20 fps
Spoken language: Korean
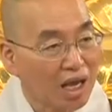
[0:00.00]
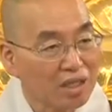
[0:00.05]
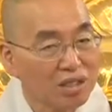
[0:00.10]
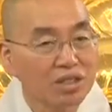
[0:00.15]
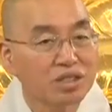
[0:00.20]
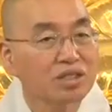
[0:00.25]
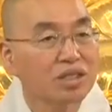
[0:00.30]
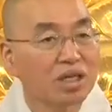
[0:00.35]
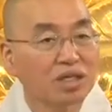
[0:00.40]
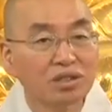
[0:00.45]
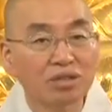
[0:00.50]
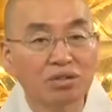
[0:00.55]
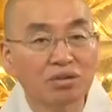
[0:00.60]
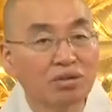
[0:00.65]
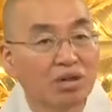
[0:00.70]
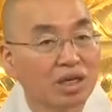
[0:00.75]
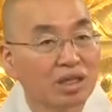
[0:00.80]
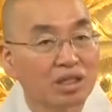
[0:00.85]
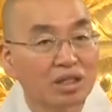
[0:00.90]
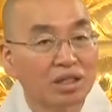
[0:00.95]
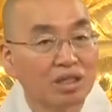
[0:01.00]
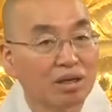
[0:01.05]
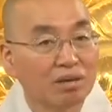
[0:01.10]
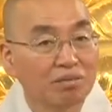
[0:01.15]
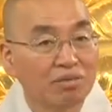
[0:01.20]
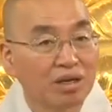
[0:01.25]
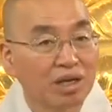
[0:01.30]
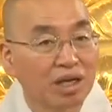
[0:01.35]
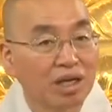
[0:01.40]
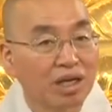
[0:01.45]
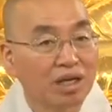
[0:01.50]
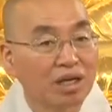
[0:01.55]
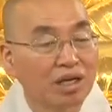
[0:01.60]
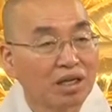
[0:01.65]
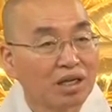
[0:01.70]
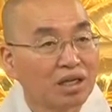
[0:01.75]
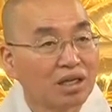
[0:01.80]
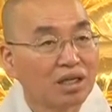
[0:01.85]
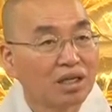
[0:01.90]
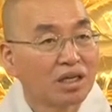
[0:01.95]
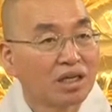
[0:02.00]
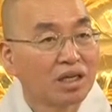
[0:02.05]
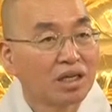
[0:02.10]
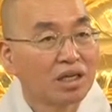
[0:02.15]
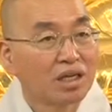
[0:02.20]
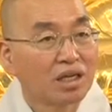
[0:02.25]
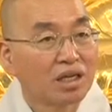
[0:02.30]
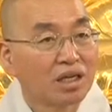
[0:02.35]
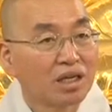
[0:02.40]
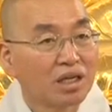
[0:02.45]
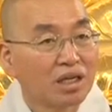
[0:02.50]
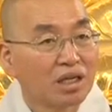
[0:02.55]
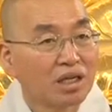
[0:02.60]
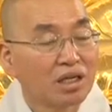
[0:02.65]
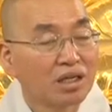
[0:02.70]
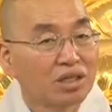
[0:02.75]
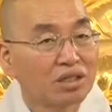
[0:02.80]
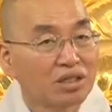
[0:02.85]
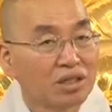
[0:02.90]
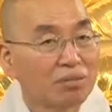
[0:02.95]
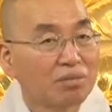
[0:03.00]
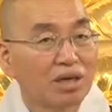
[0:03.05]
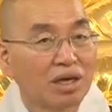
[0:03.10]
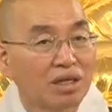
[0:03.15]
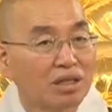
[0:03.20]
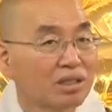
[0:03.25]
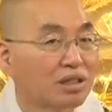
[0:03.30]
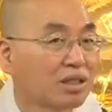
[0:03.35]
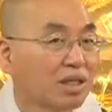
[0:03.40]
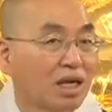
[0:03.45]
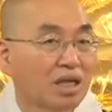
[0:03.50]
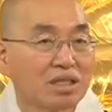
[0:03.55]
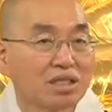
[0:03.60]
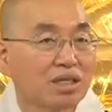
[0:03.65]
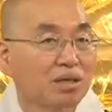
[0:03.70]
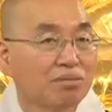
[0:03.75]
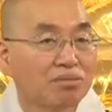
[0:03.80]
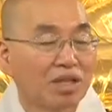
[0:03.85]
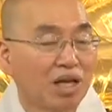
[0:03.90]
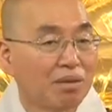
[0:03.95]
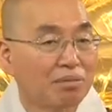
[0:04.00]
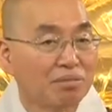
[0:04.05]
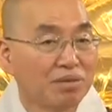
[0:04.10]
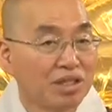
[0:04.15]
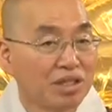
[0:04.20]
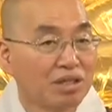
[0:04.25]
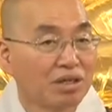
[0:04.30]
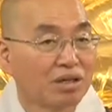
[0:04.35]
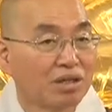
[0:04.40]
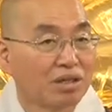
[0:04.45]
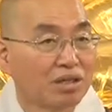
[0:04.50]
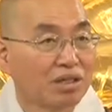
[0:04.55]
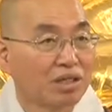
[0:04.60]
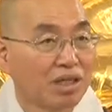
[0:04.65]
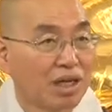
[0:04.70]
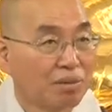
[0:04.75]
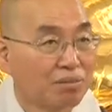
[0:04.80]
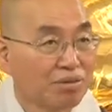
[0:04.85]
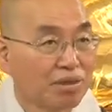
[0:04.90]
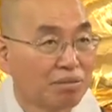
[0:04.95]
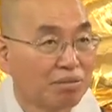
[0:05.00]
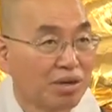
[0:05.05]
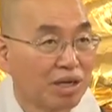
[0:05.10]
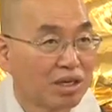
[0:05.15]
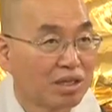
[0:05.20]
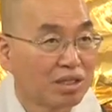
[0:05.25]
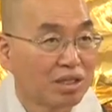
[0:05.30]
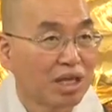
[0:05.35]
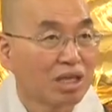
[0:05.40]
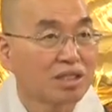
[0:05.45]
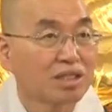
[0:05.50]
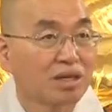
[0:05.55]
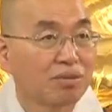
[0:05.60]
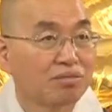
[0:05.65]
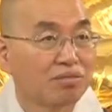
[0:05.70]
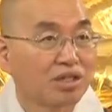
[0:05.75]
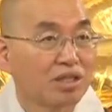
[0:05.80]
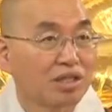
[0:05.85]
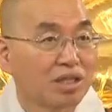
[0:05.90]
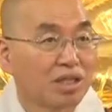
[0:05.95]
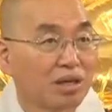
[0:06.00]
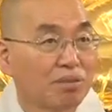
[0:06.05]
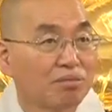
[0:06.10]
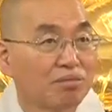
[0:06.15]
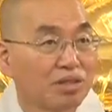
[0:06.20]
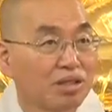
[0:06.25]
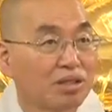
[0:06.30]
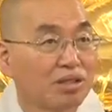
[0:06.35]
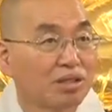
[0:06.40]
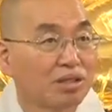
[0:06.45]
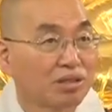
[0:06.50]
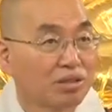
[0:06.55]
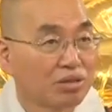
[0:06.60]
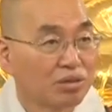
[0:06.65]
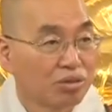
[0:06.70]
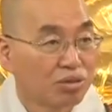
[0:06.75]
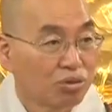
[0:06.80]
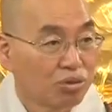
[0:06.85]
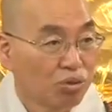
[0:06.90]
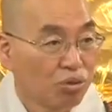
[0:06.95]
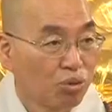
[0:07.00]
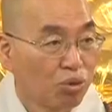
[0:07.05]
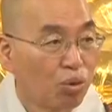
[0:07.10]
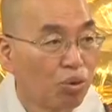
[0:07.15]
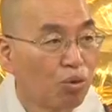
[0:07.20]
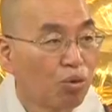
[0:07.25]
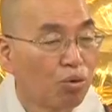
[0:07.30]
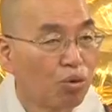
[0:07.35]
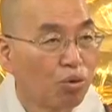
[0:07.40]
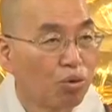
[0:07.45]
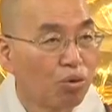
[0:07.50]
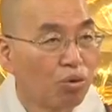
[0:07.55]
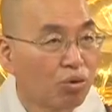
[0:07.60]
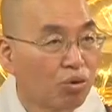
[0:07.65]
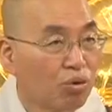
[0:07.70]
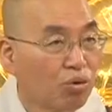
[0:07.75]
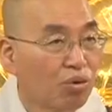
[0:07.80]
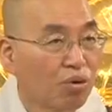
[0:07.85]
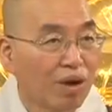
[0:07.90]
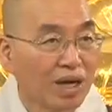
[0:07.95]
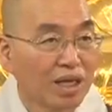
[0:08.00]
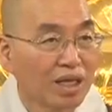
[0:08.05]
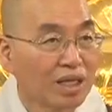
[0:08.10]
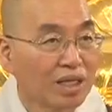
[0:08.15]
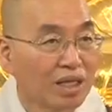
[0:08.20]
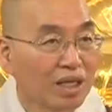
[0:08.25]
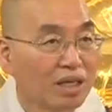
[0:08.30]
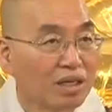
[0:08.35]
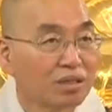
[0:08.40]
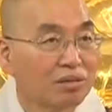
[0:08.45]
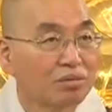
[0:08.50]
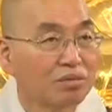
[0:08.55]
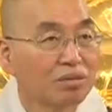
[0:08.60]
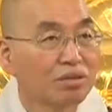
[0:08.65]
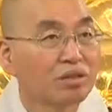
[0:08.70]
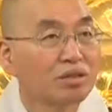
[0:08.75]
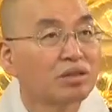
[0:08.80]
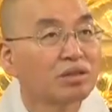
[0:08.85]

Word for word: 정상적으로 하기 때문에 이 여자 말을 다른 사람 다 믿어. 이 남자 말을 다른 사람들이 다 믿어. 고, 고, 고 관계되는